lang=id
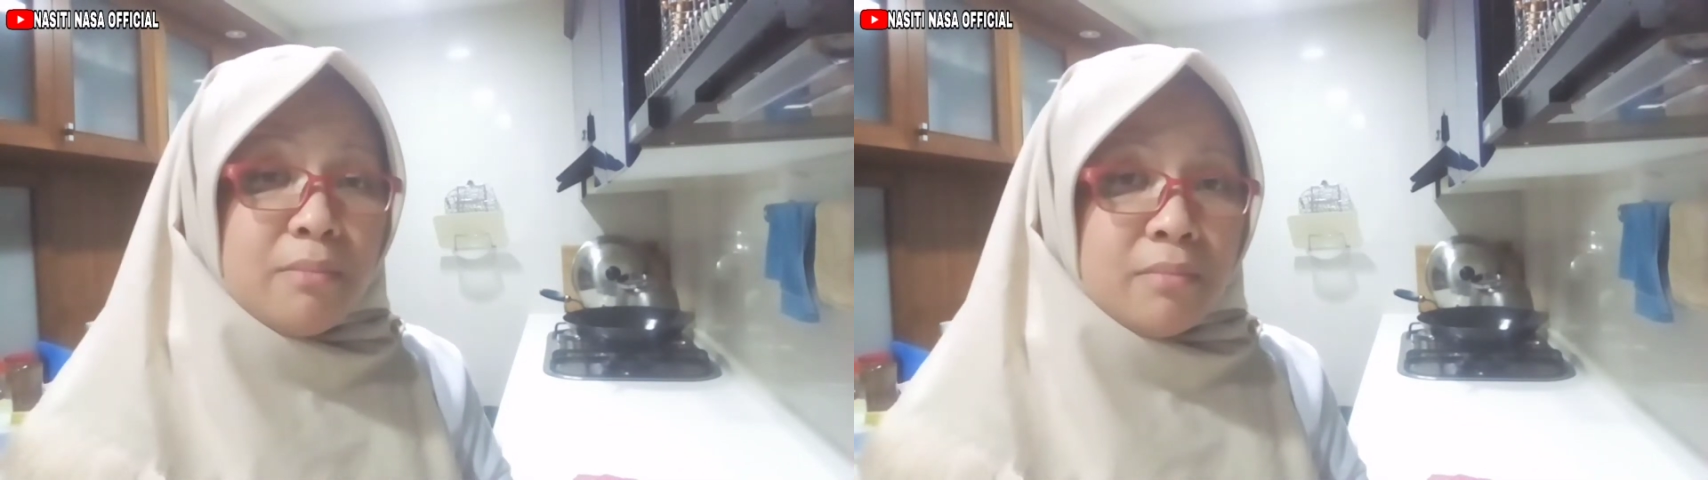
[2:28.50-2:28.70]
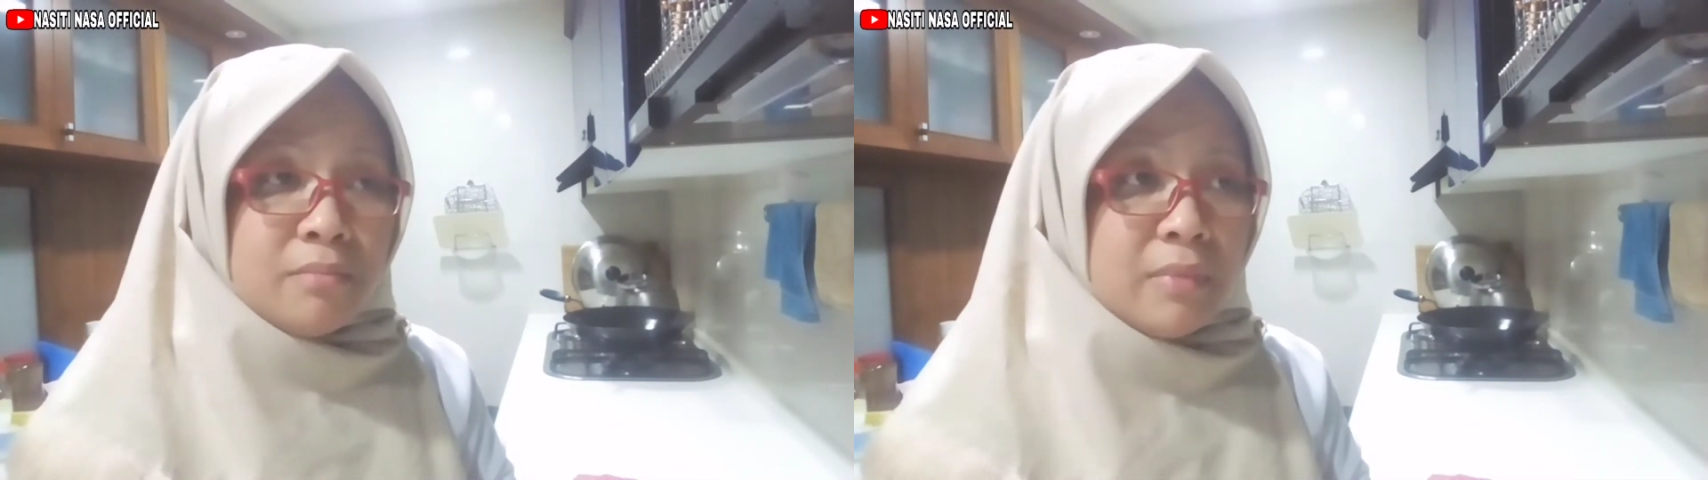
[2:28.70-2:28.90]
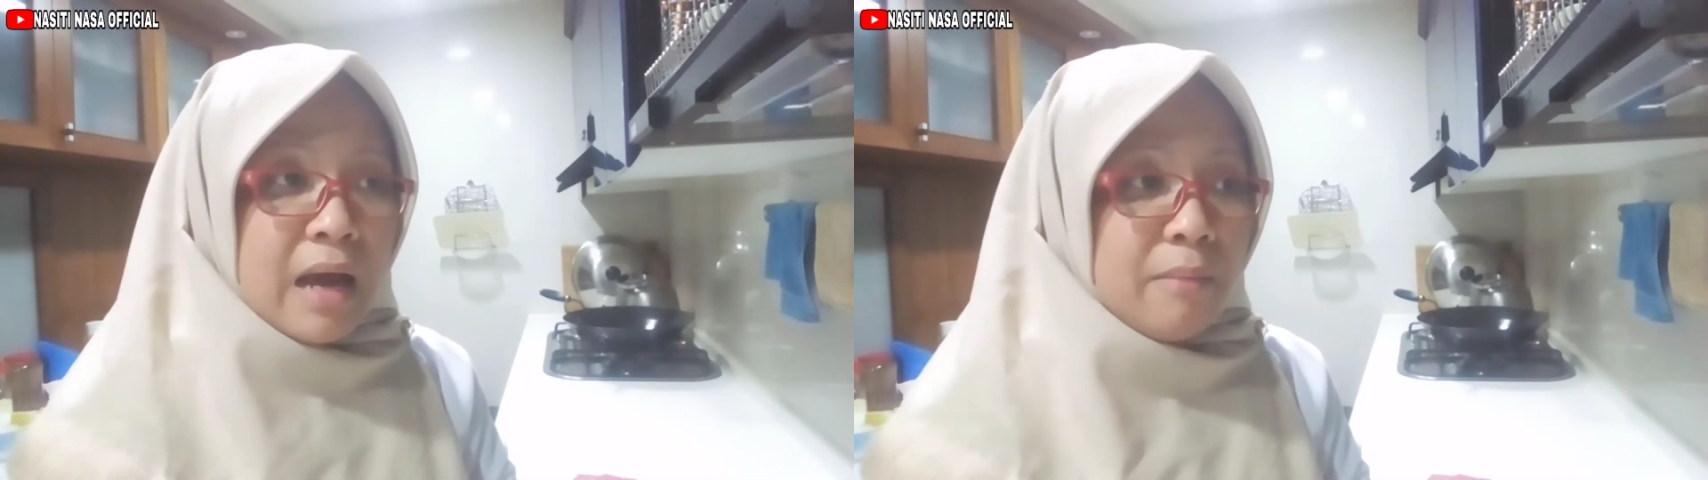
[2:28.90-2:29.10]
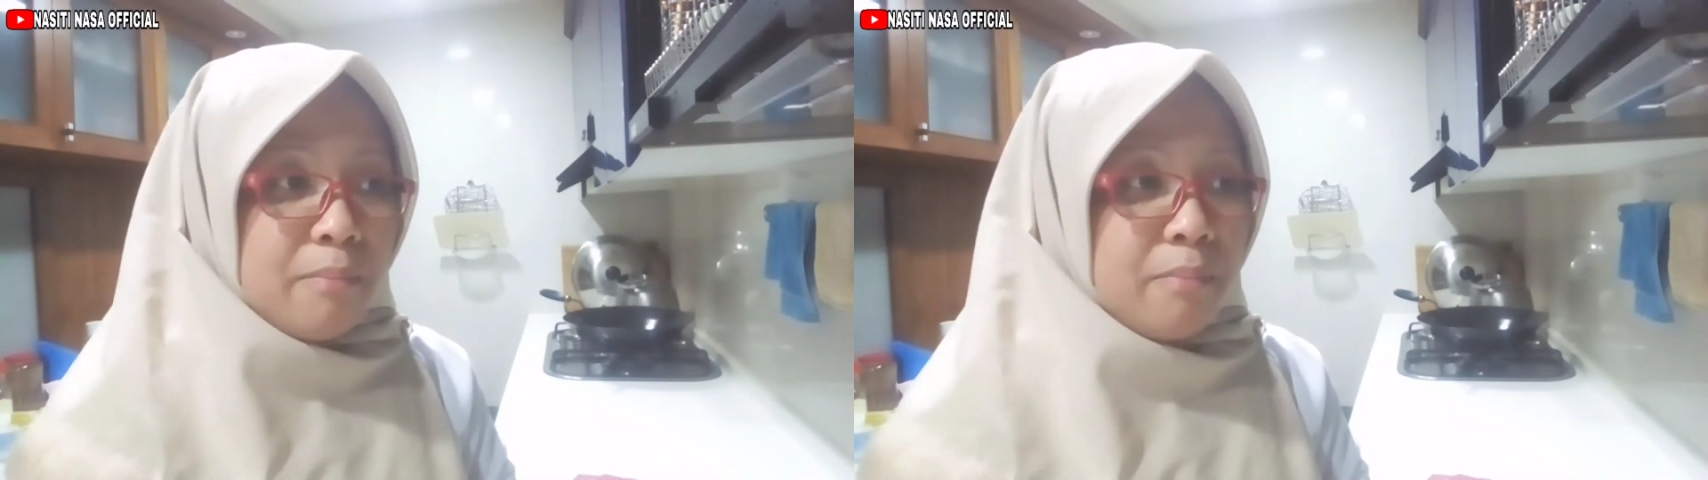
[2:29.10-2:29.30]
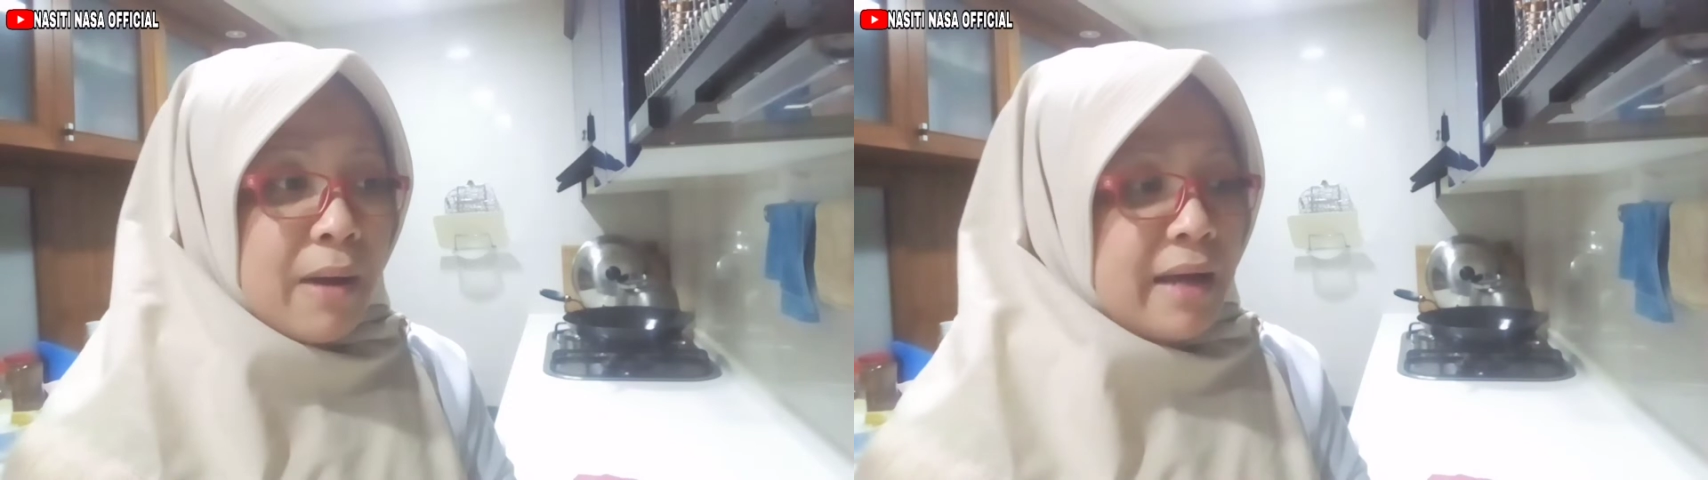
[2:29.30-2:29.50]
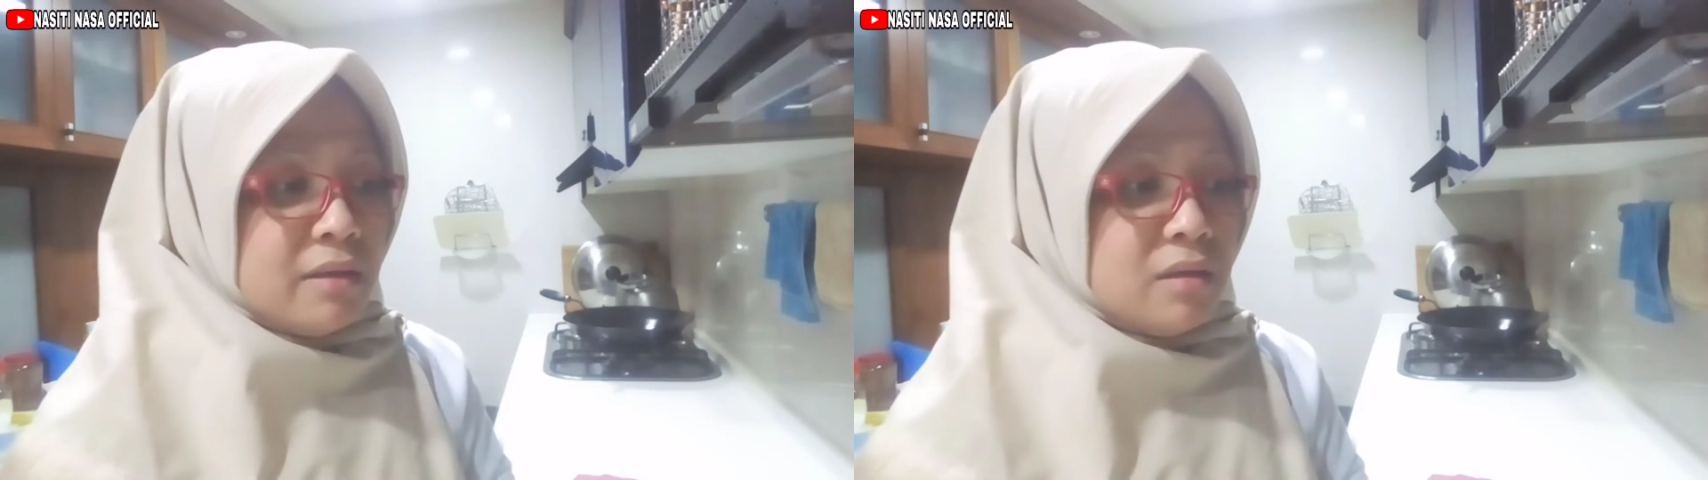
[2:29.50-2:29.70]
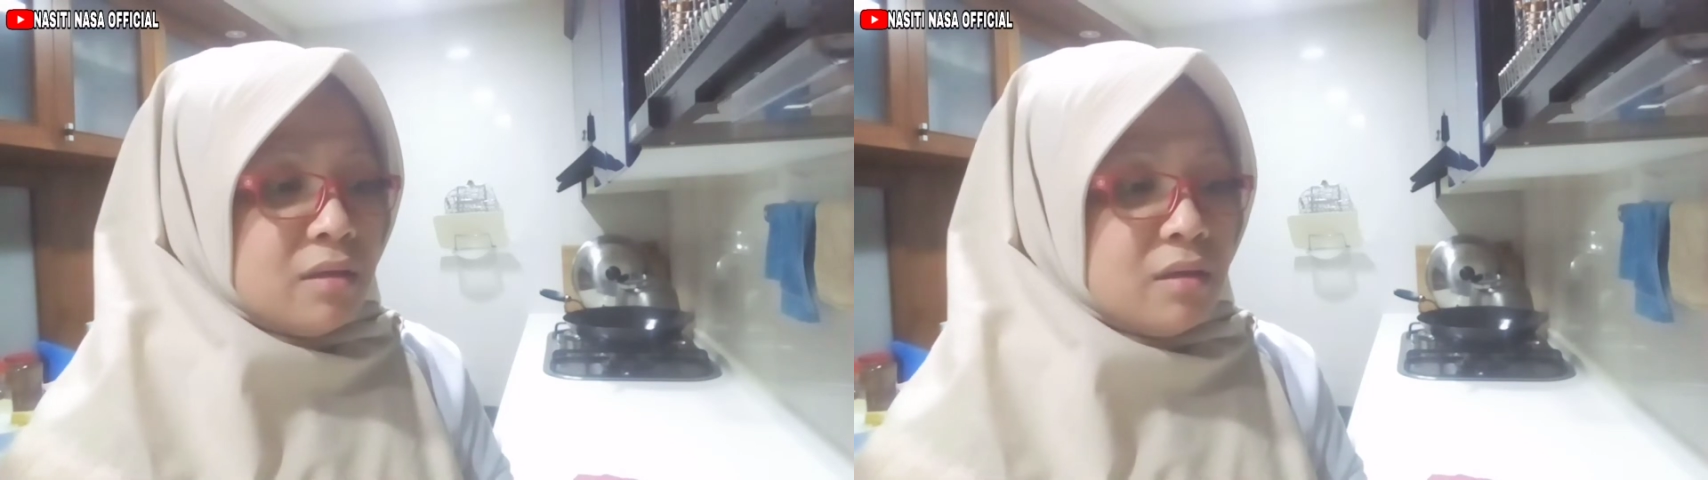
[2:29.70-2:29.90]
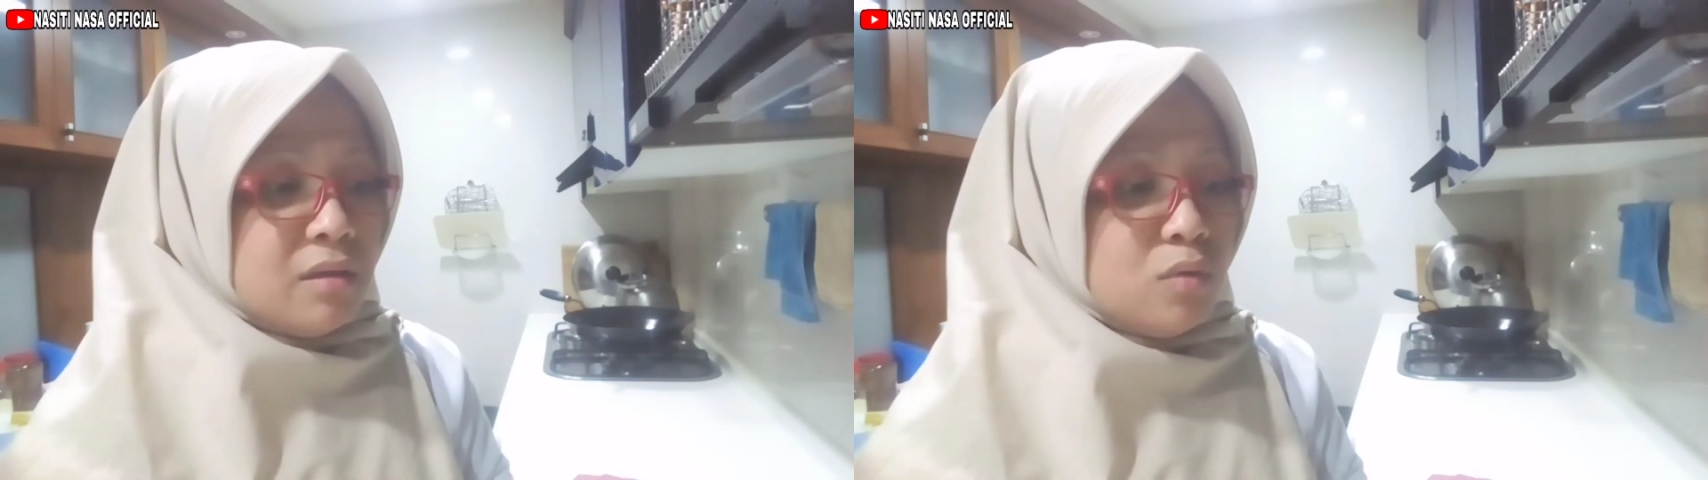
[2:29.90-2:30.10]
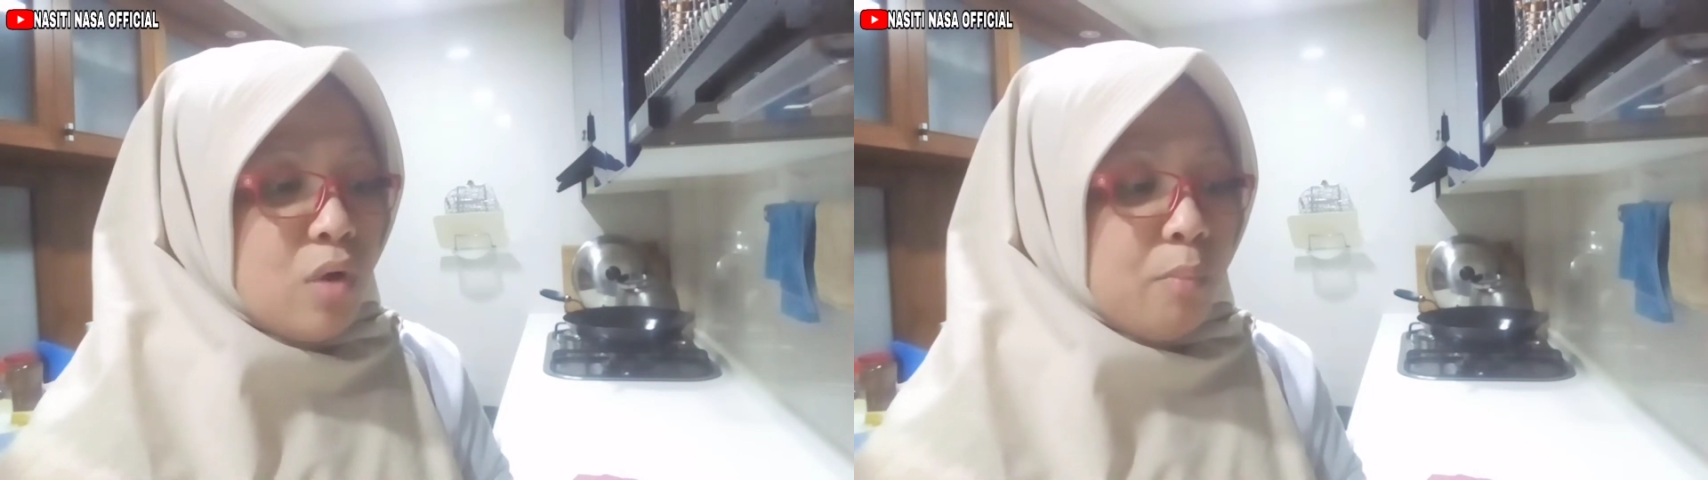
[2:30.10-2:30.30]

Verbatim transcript: jam 8.20